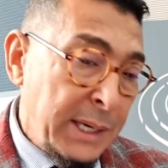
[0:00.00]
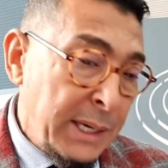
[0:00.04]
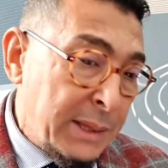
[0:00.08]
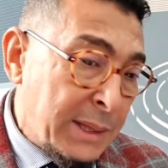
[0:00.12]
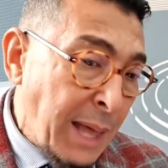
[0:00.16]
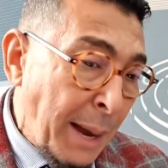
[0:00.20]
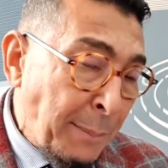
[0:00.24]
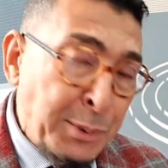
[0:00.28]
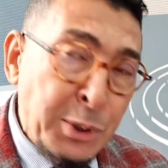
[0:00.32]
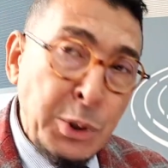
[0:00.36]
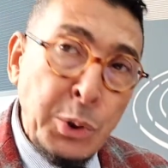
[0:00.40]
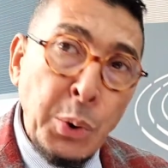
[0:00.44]

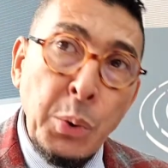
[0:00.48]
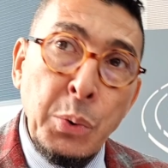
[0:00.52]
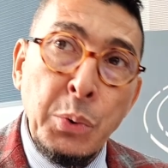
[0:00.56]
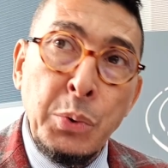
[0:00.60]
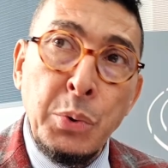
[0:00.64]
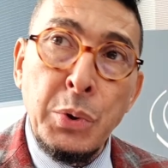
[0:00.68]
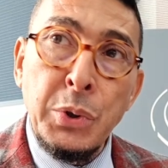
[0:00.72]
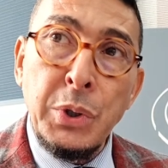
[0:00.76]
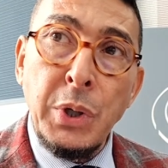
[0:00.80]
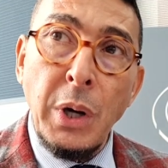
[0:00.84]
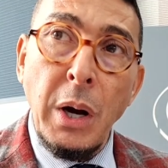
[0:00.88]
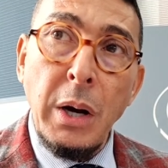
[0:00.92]
qui tape sur
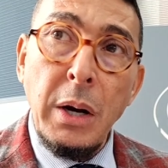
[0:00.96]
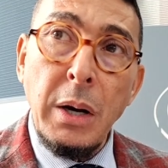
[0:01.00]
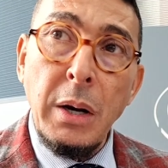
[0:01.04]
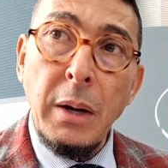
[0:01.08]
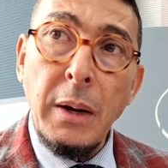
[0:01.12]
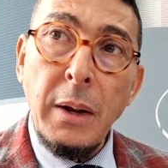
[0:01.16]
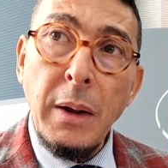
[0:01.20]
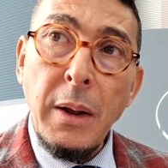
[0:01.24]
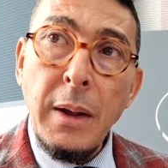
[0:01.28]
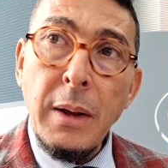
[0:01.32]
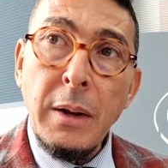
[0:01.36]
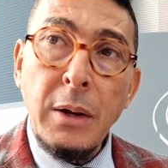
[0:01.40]
Google
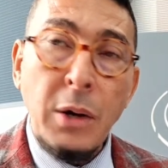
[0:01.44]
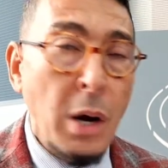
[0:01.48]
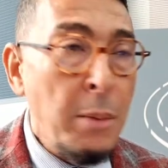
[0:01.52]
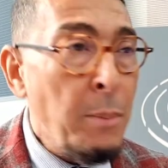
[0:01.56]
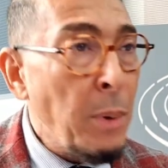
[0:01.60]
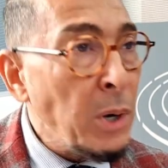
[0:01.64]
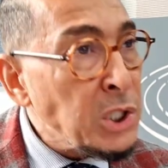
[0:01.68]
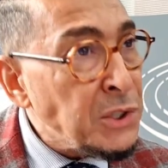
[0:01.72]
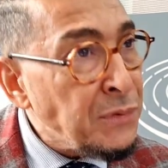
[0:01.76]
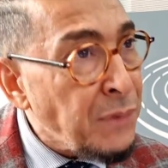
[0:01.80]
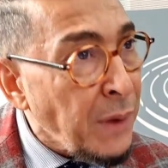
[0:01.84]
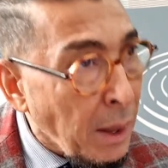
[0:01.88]

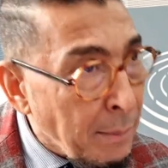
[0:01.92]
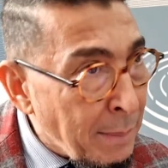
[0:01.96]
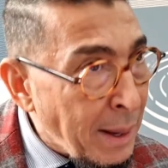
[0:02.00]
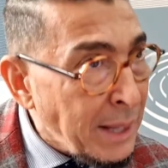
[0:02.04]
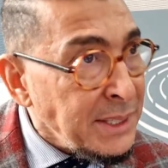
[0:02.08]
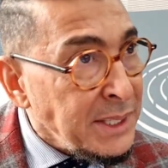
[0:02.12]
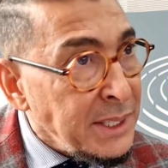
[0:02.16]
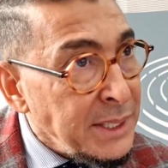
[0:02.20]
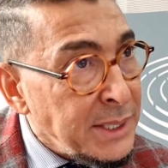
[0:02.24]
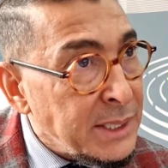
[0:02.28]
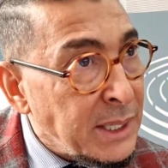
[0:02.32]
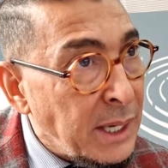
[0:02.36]
comment se faire
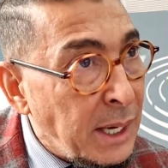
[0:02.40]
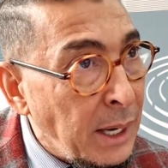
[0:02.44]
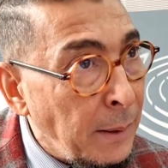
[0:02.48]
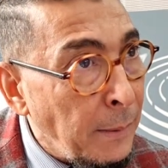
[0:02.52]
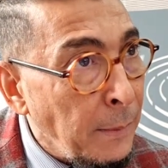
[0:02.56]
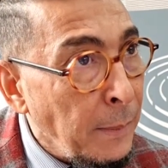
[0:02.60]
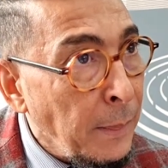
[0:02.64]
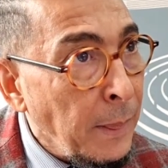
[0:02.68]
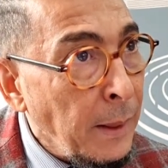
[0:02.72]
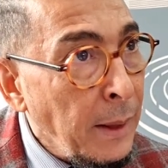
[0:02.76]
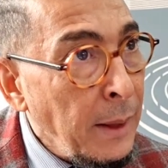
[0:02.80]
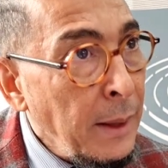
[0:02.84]

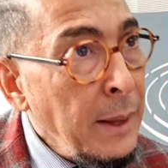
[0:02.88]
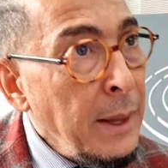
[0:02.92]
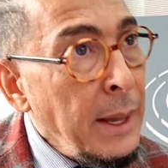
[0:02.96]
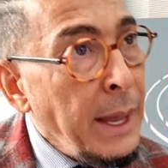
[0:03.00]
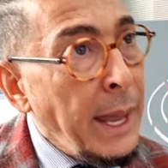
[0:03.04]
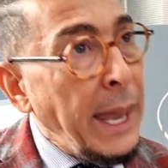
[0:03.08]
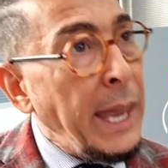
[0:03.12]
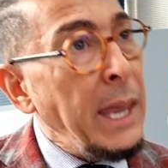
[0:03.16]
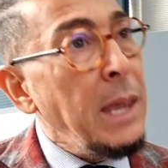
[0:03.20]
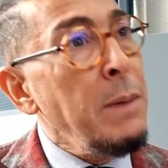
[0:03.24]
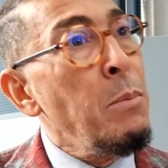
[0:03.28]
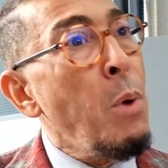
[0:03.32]
baptiser,
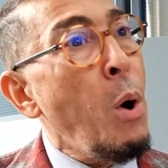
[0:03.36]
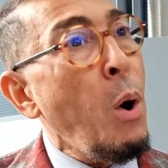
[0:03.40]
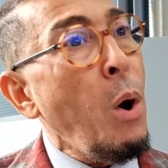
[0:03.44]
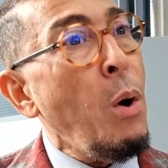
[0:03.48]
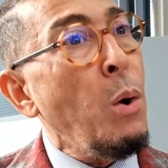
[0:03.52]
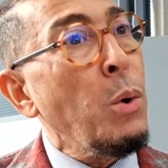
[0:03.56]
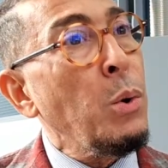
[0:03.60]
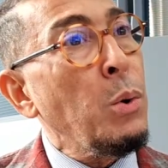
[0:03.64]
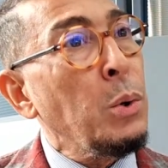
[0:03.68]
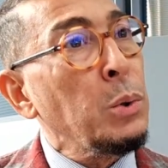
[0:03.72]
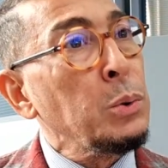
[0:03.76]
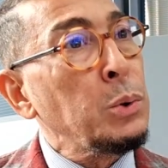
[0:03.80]
et il me
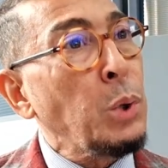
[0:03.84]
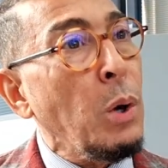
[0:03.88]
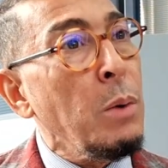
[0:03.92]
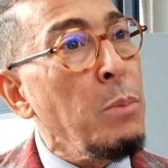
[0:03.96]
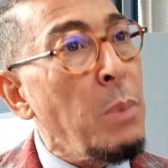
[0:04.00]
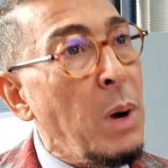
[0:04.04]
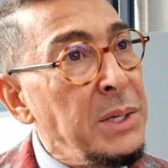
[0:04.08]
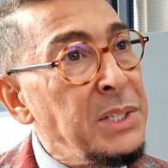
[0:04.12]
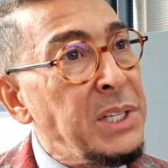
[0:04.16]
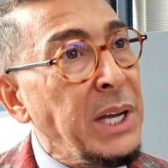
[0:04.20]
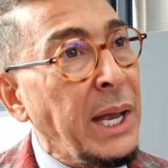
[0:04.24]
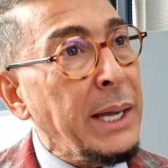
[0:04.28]

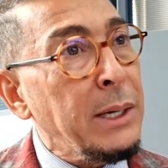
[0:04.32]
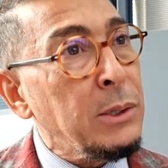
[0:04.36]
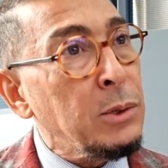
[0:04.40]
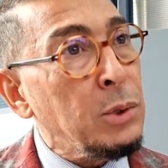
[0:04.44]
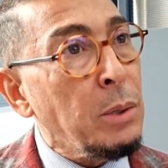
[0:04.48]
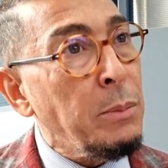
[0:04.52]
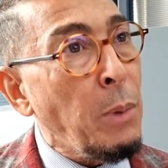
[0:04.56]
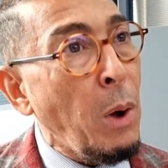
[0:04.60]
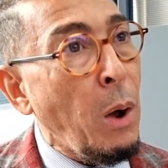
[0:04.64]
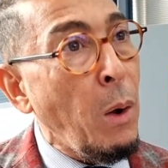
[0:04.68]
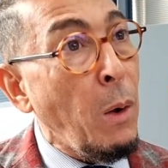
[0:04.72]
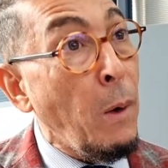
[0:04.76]
rencontre moi
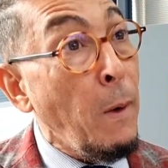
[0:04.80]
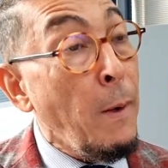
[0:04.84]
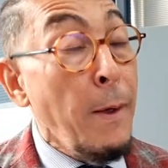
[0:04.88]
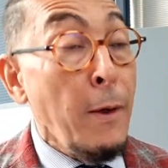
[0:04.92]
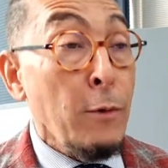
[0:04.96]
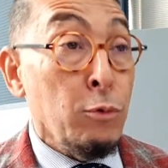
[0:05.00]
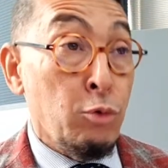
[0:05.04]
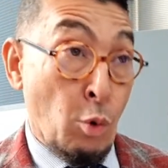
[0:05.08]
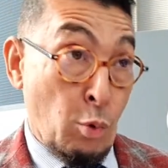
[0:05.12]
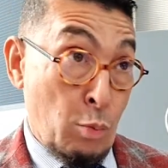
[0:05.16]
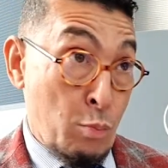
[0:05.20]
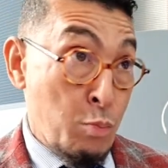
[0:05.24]
directement.
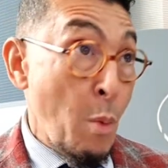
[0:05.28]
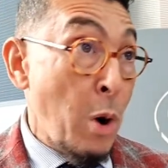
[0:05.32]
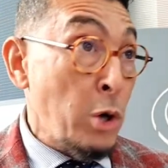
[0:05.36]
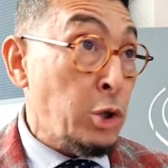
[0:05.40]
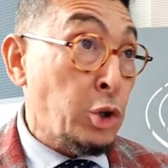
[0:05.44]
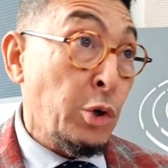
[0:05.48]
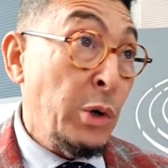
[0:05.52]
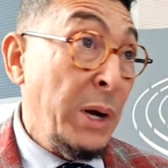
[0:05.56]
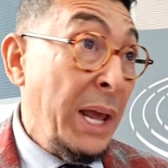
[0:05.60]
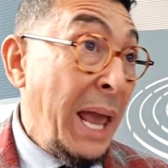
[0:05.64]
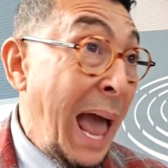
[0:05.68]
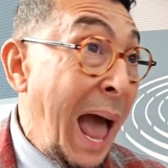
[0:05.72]

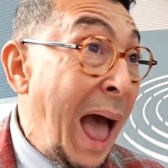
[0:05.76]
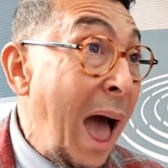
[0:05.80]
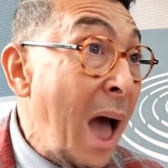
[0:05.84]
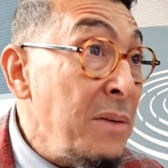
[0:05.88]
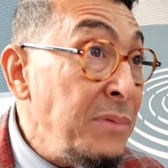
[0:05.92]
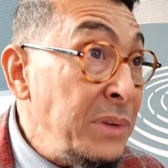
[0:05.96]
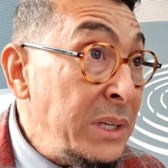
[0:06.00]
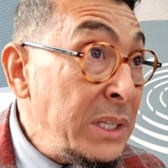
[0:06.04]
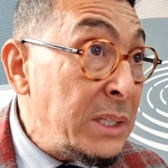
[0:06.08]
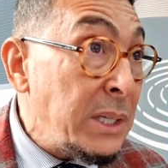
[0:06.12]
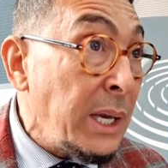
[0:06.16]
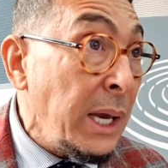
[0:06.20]
moi, je l'ai
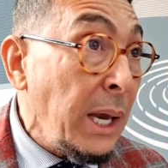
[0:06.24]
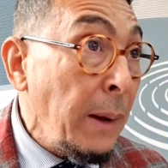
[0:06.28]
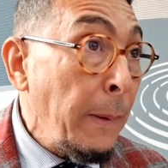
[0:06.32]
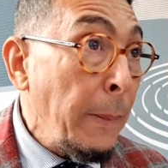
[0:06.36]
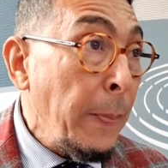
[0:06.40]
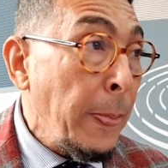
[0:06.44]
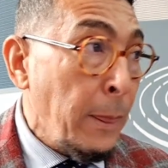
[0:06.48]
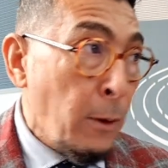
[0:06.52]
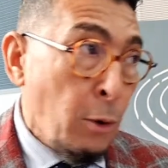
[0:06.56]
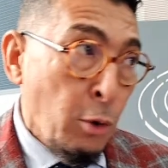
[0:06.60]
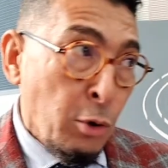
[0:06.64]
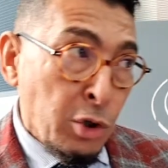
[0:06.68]
invité,
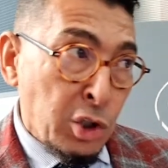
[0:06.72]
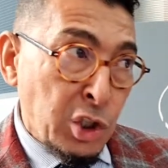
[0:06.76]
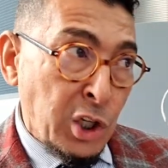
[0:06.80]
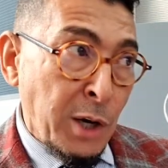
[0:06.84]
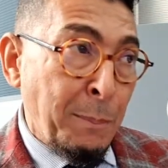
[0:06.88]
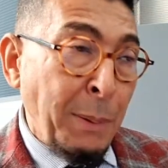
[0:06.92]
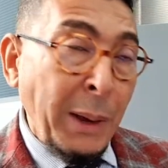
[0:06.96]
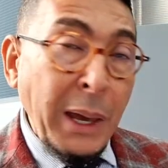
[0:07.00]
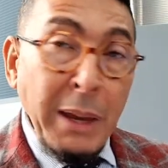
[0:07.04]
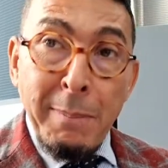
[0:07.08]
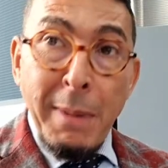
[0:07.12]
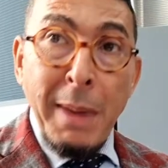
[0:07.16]

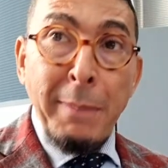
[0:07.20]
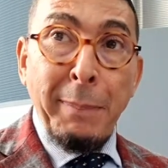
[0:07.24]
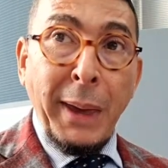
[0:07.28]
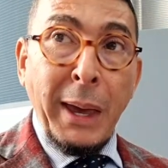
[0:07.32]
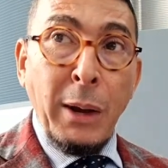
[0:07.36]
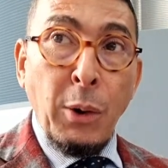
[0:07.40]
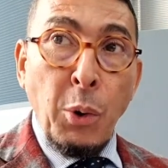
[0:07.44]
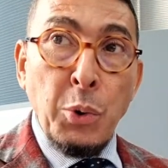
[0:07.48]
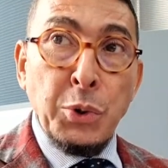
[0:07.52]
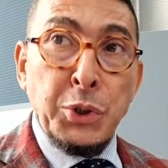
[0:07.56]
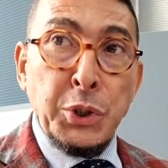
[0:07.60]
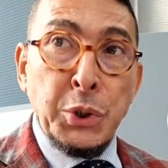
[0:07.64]
j'ai pris mes
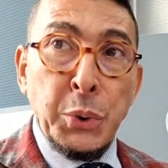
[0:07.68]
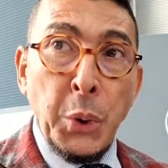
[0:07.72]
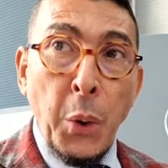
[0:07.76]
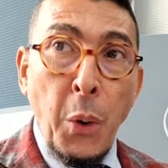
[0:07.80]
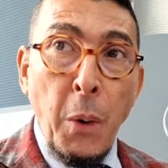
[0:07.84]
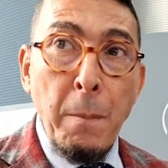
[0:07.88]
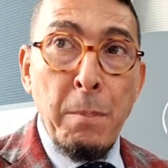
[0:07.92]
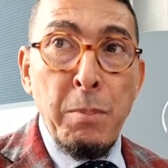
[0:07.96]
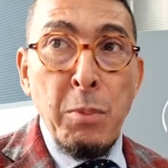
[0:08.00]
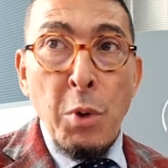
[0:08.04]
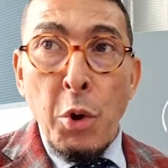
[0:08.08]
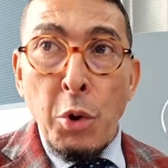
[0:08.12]

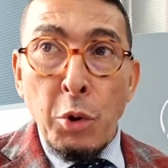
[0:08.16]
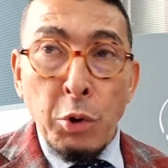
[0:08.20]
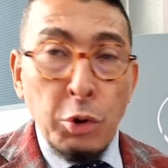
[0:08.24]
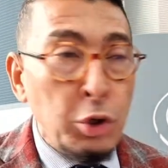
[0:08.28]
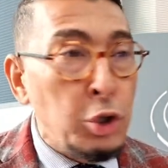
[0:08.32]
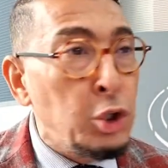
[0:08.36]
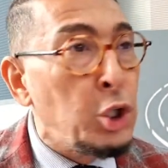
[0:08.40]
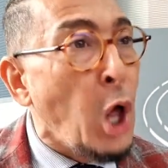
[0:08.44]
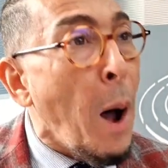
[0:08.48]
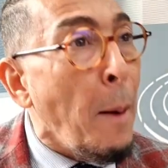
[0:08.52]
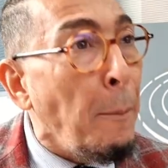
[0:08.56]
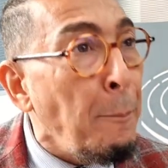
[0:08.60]
précautions
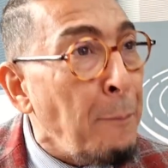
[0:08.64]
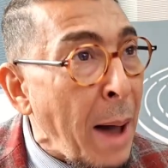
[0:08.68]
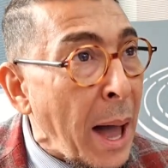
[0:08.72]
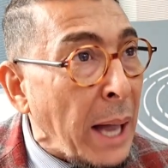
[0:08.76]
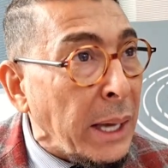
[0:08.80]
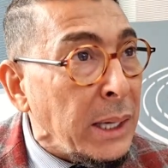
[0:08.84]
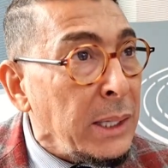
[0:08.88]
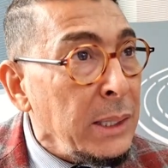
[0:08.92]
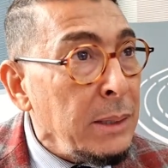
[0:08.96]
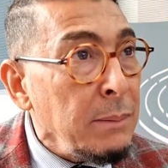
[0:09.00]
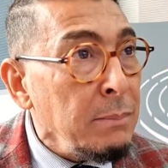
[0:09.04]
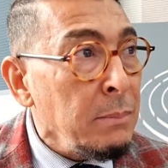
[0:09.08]
dans
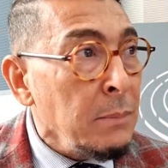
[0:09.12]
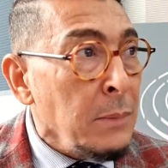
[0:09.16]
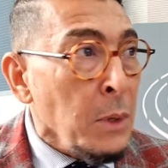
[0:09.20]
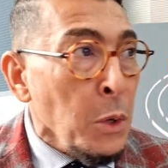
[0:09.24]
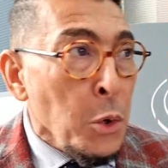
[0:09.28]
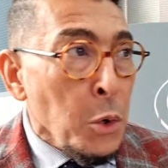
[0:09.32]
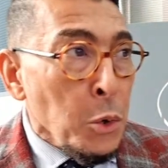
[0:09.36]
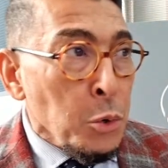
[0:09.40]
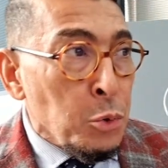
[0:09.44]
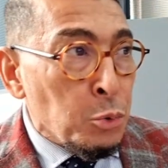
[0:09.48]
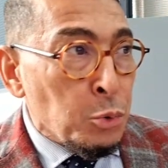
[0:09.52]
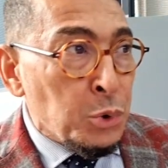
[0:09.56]
Paris.
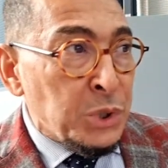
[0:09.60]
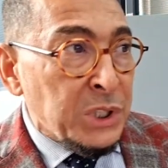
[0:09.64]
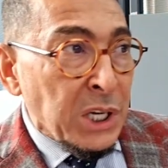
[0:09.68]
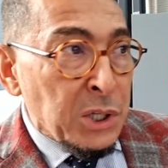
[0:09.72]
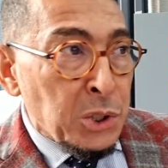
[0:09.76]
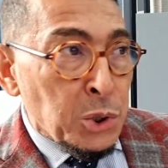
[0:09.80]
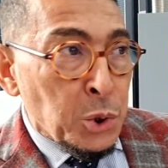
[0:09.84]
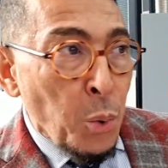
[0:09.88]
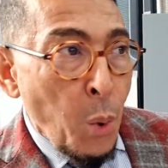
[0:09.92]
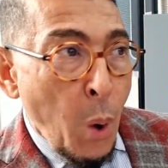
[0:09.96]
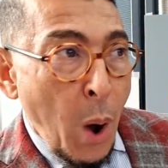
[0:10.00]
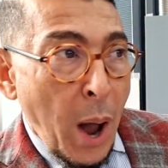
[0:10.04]

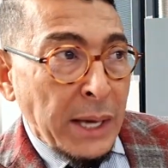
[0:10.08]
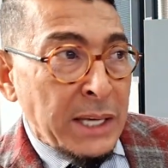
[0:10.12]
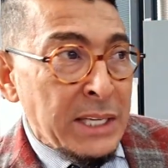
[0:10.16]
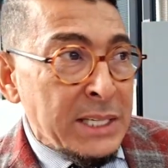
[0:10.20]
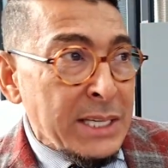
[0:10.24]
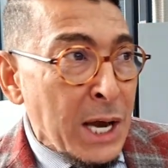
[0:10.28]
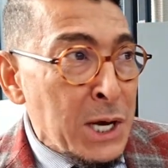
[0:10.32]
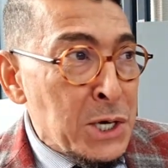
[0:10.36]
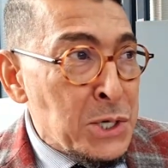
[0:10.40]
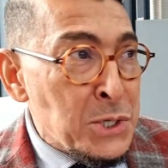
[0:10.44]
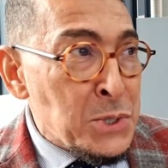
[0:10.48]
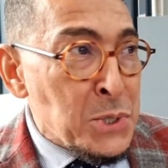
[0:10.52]
Nous étions à
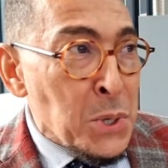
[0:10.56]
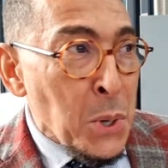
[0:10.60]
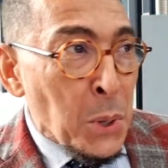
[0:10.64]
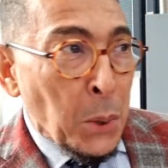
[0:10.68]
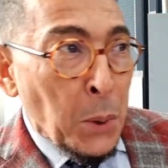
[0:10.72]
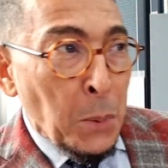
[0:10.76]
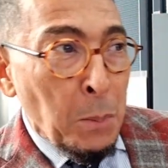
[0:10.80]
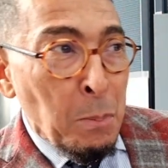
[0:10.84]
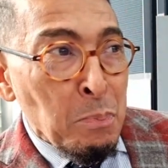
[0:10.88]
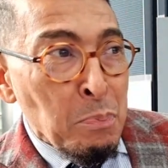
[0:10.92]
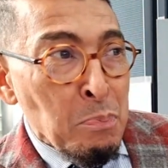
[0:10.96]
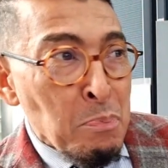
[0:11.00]

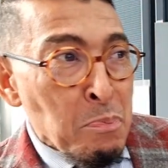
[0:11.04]
quelques